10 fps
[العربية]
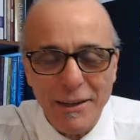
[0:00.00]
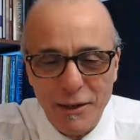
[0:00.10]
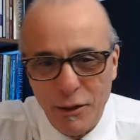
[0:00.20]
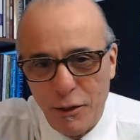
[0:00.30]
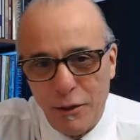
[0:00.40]

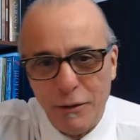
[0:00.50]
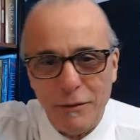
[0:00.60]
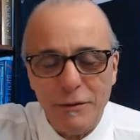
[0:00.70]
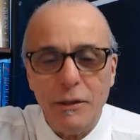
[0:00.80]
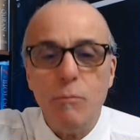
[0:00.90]
آه
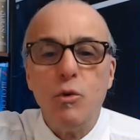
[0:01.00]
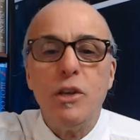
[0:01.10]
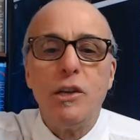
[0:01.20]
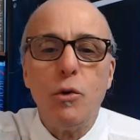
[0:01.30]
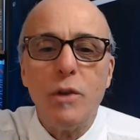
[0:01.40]

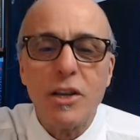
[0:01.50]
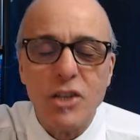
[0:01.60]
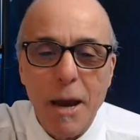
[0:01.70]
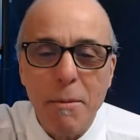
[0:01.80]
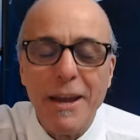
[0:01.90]
المدير ديالو داك
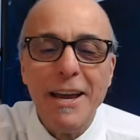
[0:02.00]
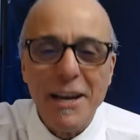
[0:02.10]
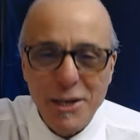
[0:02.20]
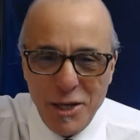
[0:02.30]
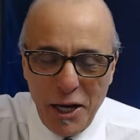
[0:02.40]
التامك
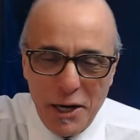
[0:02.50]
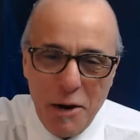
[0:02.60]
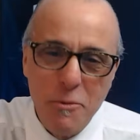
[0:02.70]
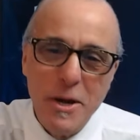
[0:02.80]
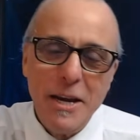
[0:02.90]

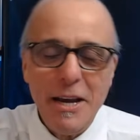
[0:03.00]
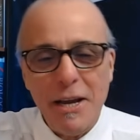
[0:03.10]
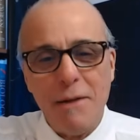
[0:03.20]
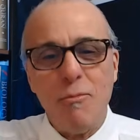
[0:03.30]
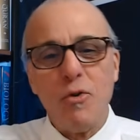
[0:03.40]
الصحراوي
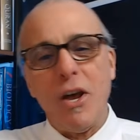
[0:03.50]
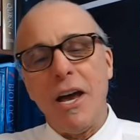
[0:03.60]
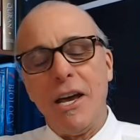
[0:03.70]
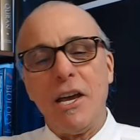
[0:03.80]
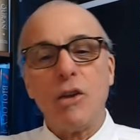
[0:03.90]

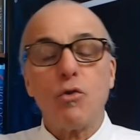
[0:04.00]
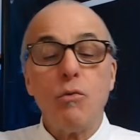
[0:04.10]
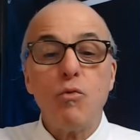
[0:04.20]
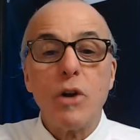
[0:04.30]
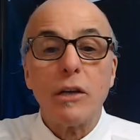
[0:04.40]
المناهض
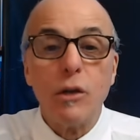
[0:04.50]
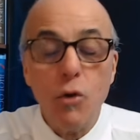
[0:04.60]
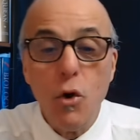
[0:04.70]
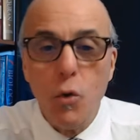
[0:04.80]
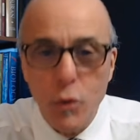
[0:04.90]
والمناطي
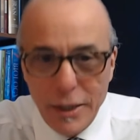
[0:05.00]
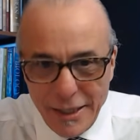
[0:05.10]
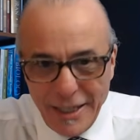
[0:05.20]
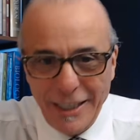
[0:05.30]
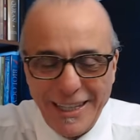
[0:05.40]
واللي كان
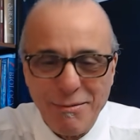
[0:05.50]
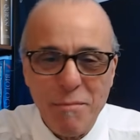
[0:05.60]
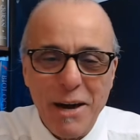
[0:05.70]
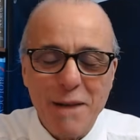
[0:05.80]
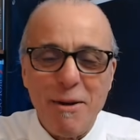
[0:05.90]
كيعذب
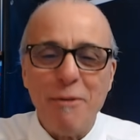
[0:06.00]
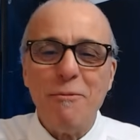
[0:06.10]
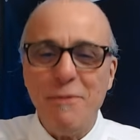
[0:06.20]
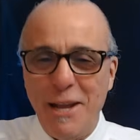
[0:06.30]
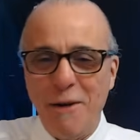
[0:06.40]
المغاربه
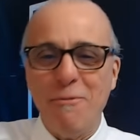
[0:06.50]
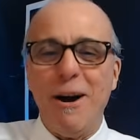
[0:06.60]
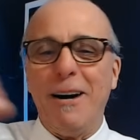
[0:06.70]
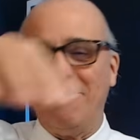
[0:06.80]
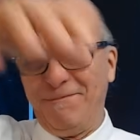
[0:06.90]
ولا
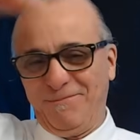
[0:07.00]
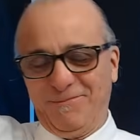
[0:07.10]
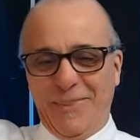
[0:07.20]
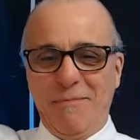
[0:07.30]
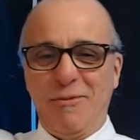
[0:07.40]
هو
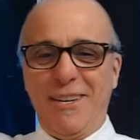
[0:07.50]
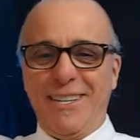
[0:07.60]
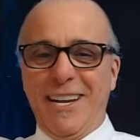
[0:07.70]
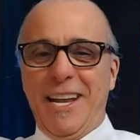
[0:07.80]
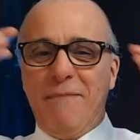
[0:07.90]
المدير
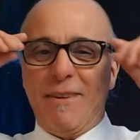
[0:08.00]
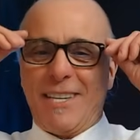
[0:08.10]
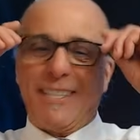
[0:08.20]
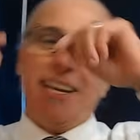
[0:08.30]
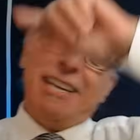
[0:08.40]
ديال
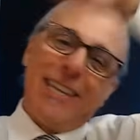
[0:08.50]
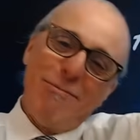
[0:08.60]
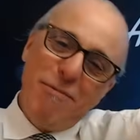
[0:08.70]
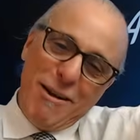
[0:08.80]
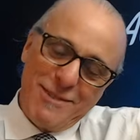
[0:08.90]
الحباسات
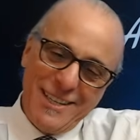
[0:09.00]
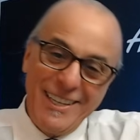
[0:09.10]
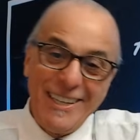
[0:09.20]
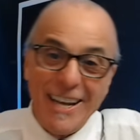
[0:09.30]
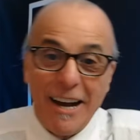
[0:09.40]
كيعذبهم
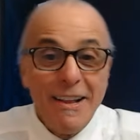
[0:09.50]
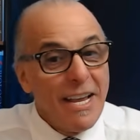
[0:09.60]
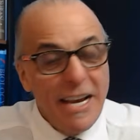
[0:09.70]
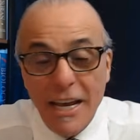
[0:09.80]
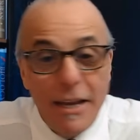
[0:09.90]
عاوتاني هنايا
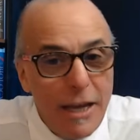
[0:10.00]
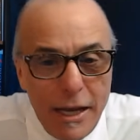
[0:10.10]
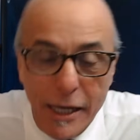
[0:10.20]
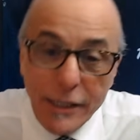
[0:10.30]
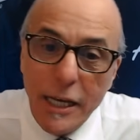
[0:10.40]
آه،
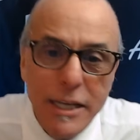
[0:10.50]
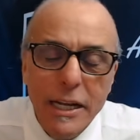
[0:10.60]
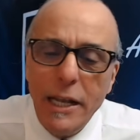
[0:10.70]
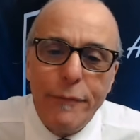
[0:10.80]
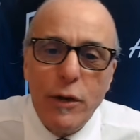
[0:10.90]
حيت هذه
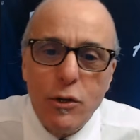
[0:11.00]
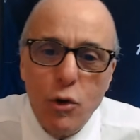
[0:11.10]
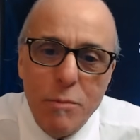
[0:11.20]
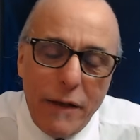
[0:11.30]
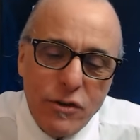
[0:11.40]
الحرفه
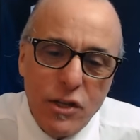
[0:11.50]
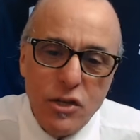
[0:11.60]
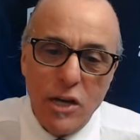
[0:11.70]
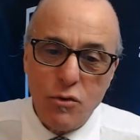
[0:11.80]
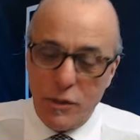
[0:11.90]
ديالو ما يعرفش يدير
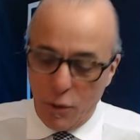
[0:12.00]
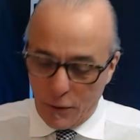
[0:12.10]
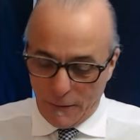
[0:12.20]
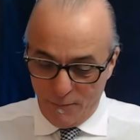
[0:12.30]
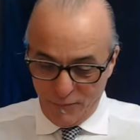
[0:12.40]
شي حاجه واحده
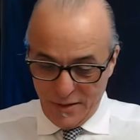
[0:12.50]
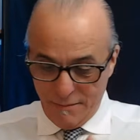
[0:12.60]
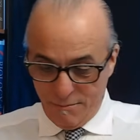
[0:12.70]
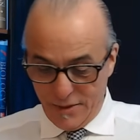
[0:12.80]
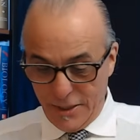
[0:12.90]
اخرى
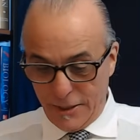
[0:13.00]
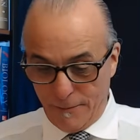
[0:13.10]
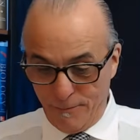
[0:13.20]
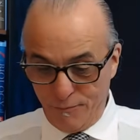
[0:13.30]
مزيانه